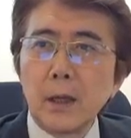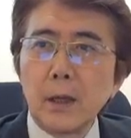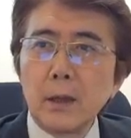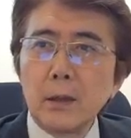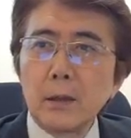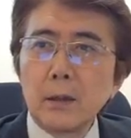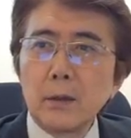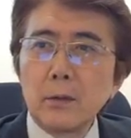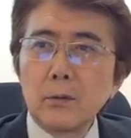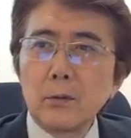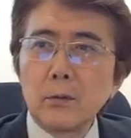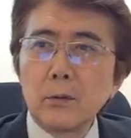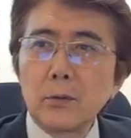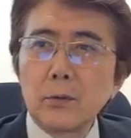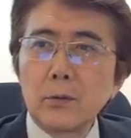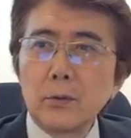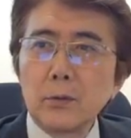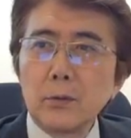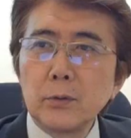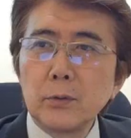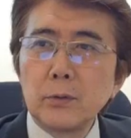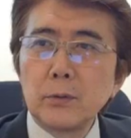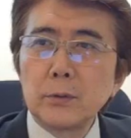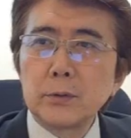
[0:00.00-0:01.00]
閉眼呼
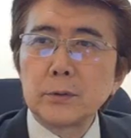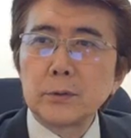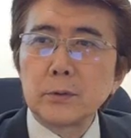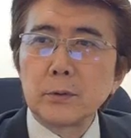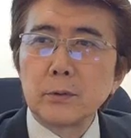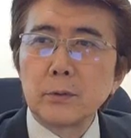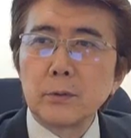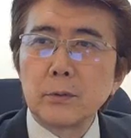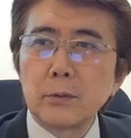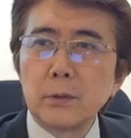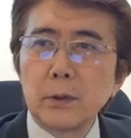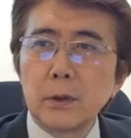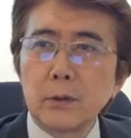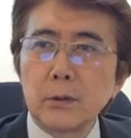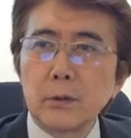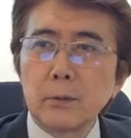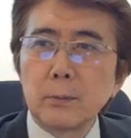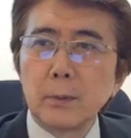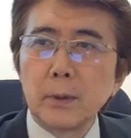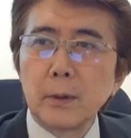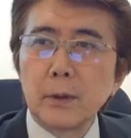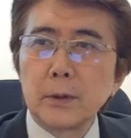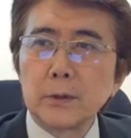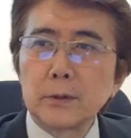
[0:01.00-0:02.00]
吸法時の脳
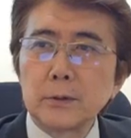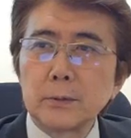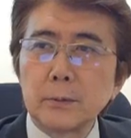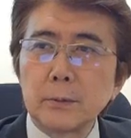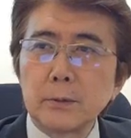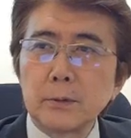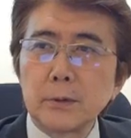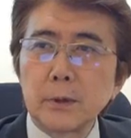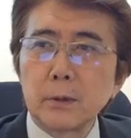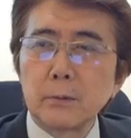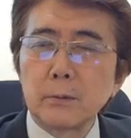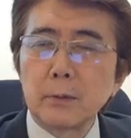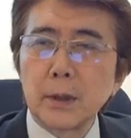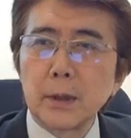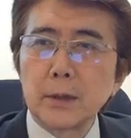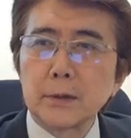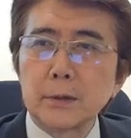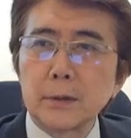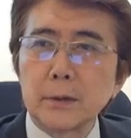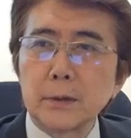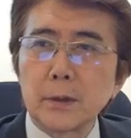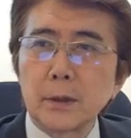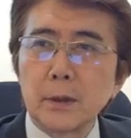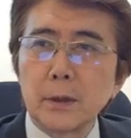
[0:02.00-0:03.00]
波のパワースペクトラム
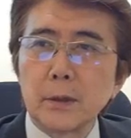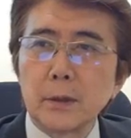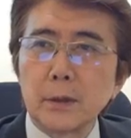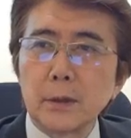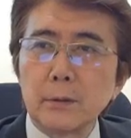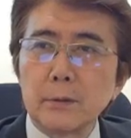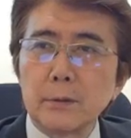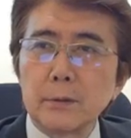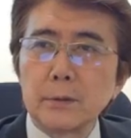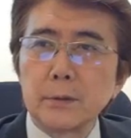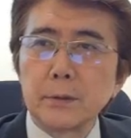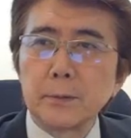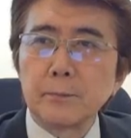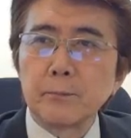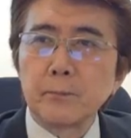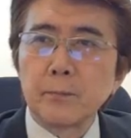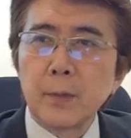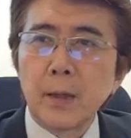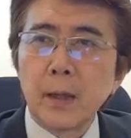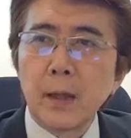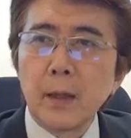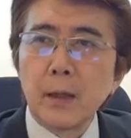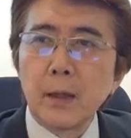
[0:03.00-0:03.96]
解析って書いてあるんですね。